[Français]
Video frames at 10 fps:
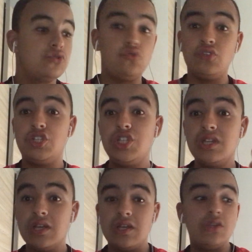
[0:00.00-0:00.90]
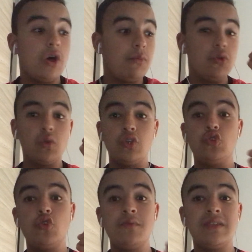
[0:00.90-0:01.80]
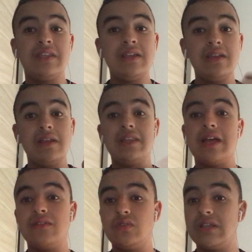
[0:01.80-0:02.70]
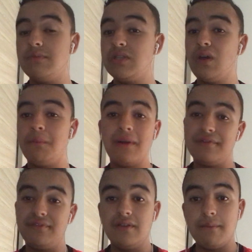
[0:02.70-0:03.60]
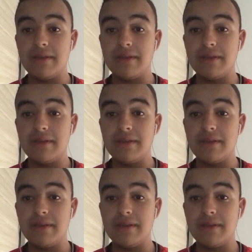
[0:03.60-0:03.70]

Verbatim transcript: tu dis, normalement, tu aurais dû le mettre la deuxième mi-temps, paf.